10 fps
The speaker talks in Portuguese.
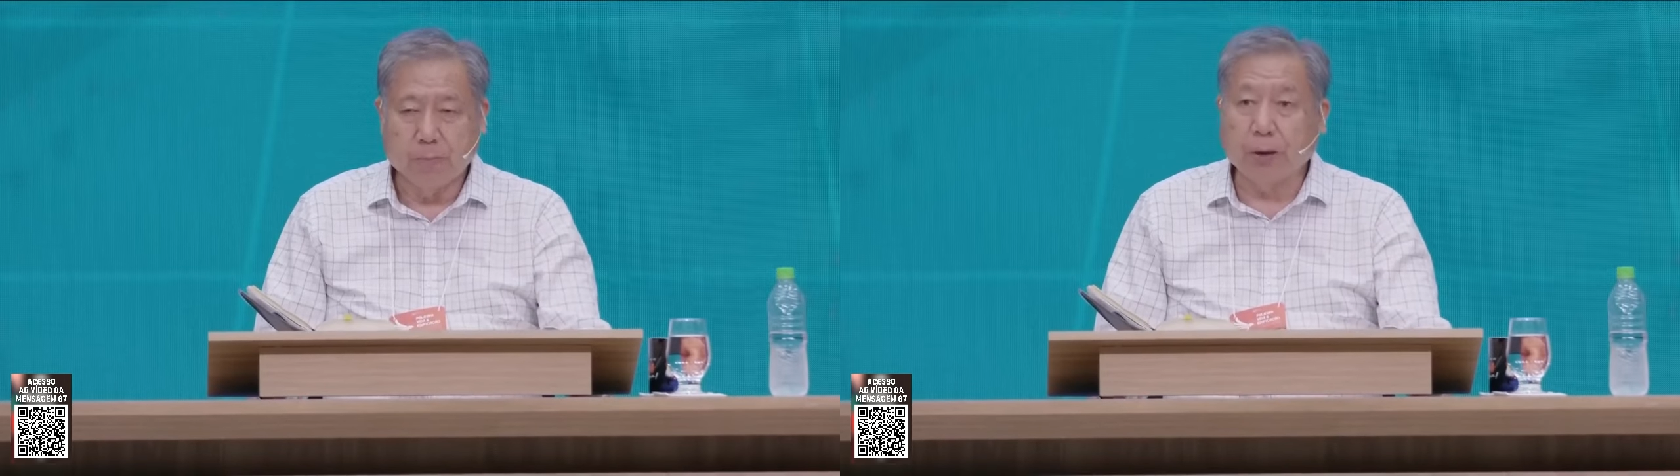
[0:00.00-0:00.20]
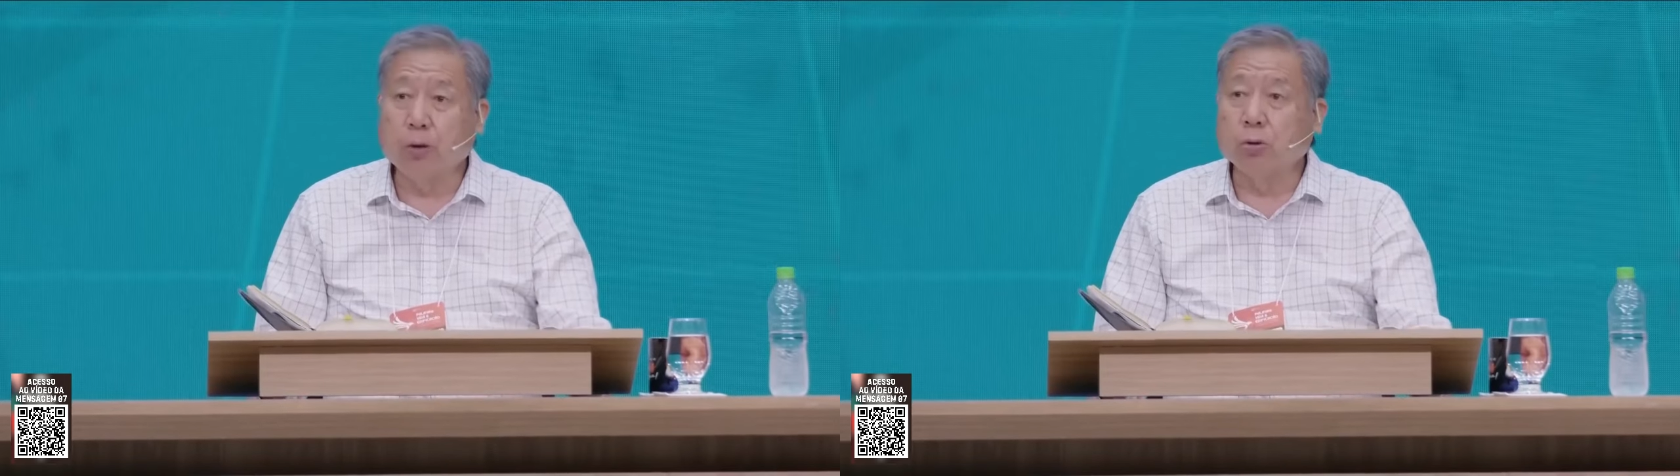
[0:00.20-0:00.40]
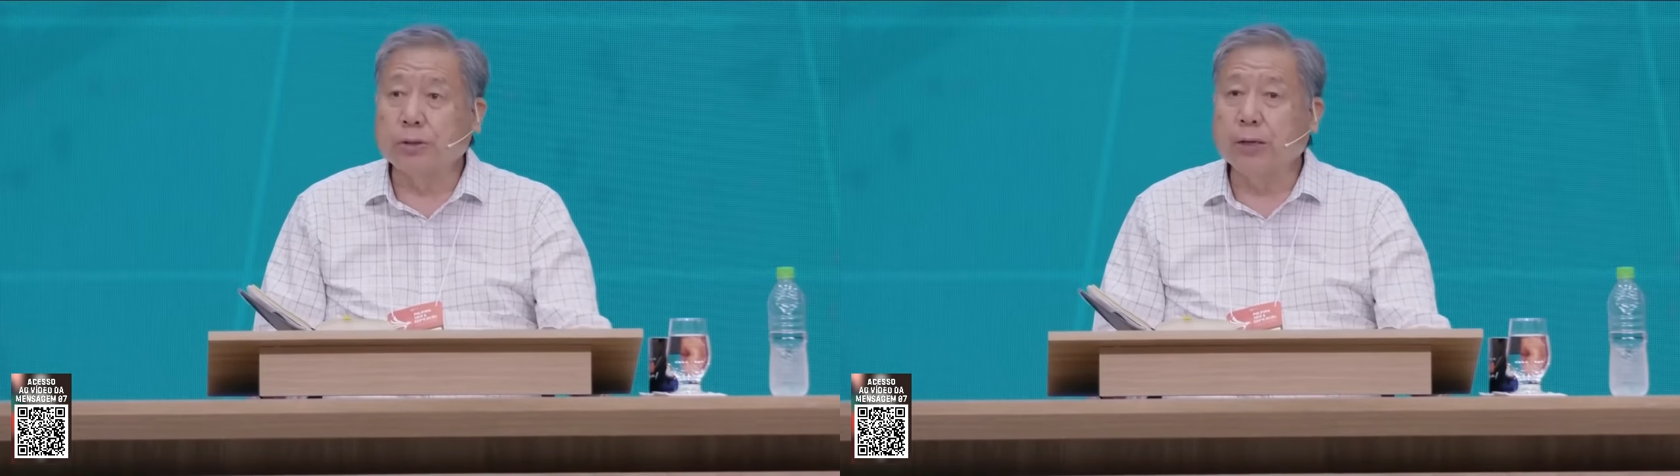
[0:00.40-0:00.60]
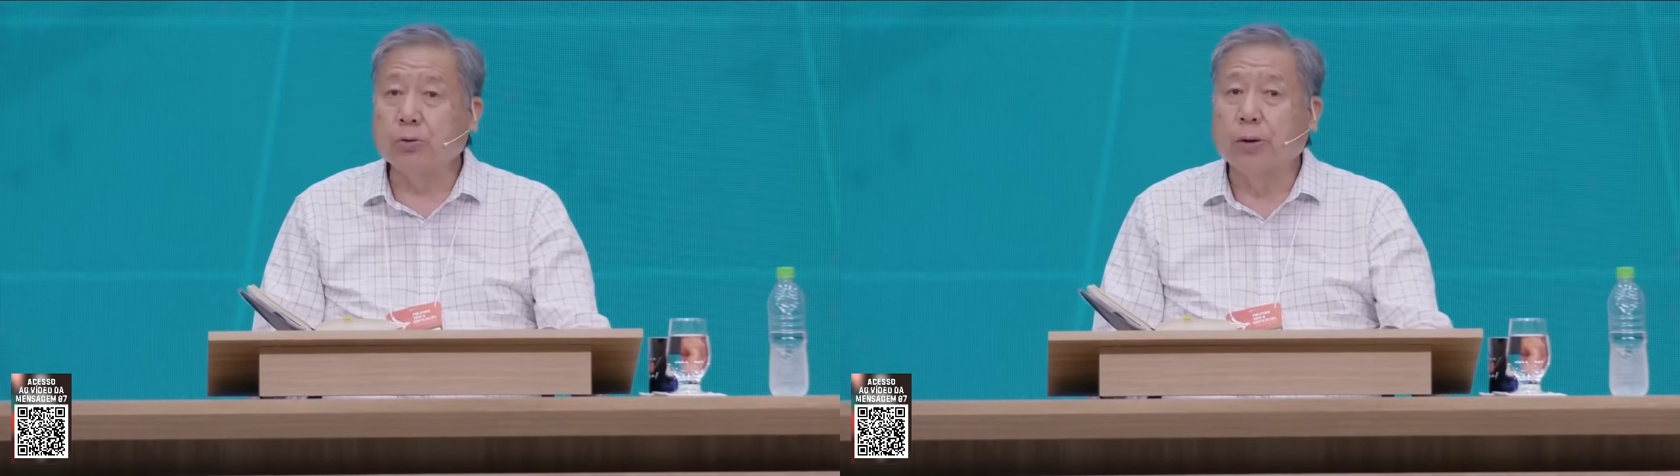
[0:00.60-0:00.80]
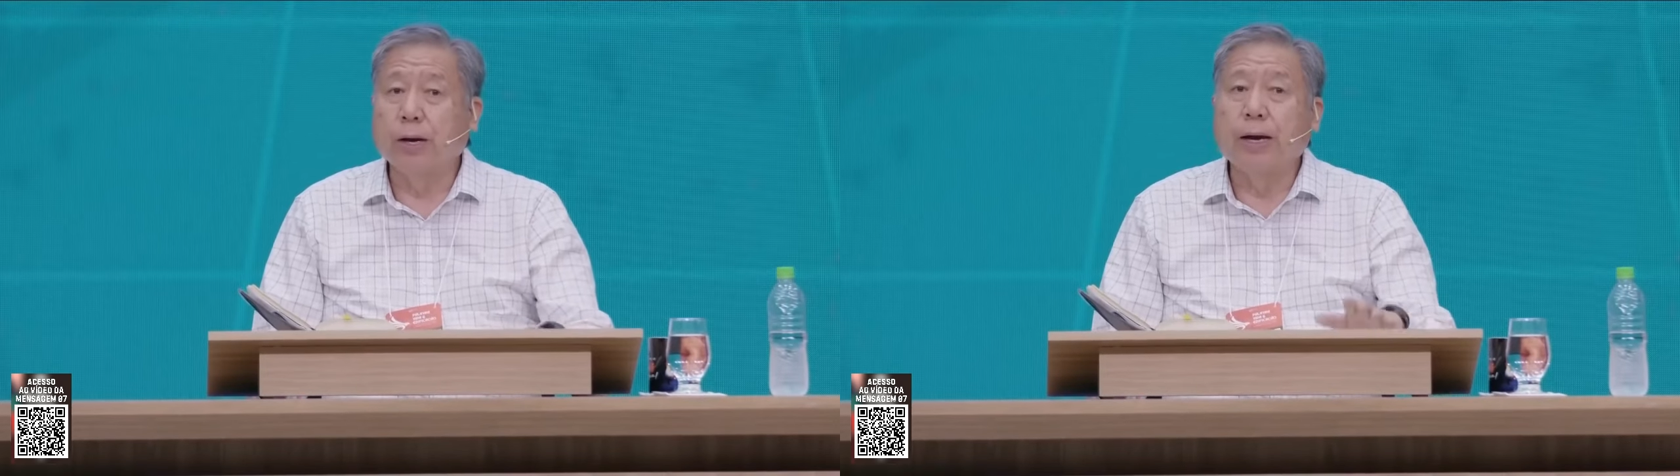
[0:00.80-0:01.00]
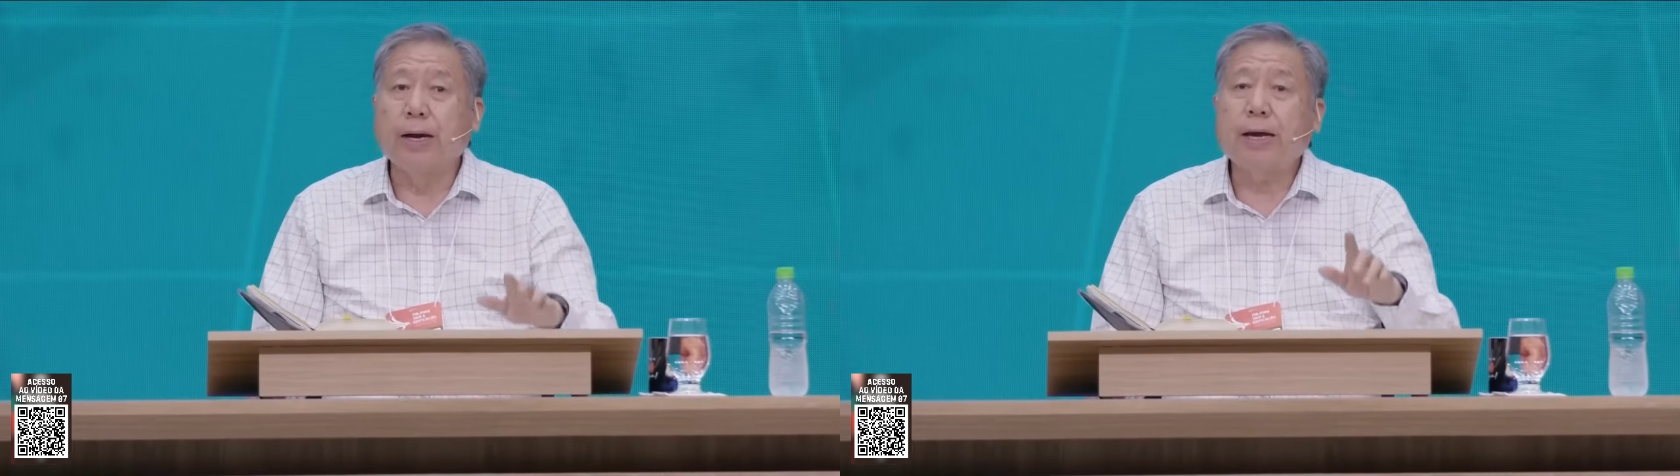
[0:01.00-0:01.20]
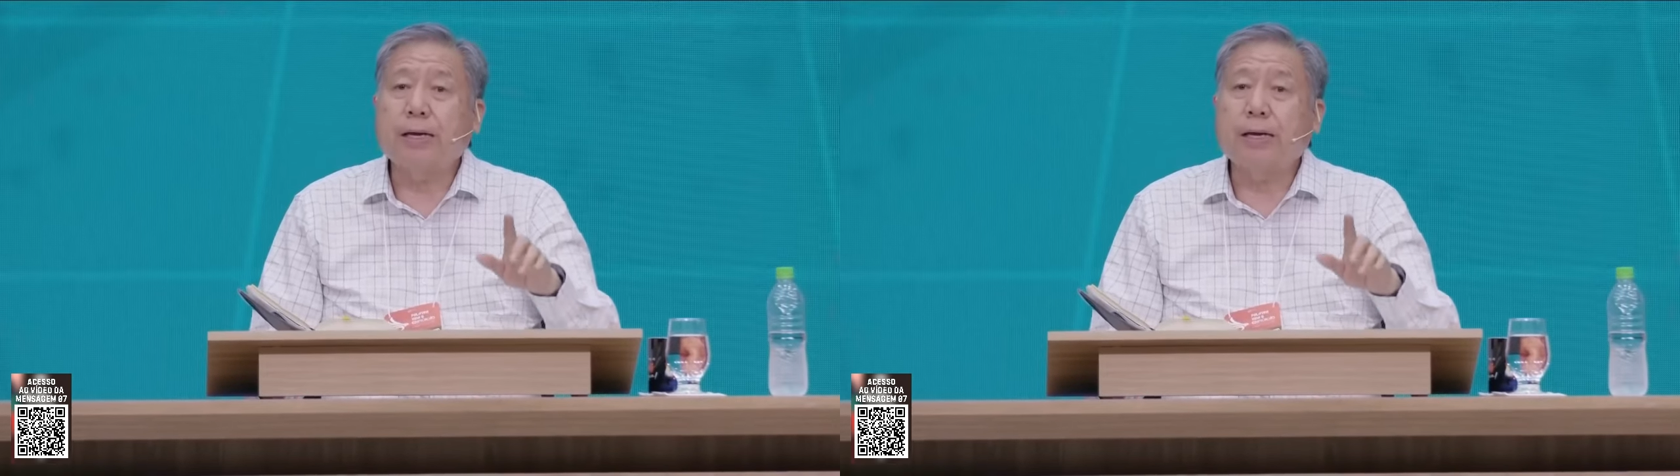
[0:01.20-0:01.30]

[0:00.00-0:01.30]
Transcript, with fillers: perguntando: é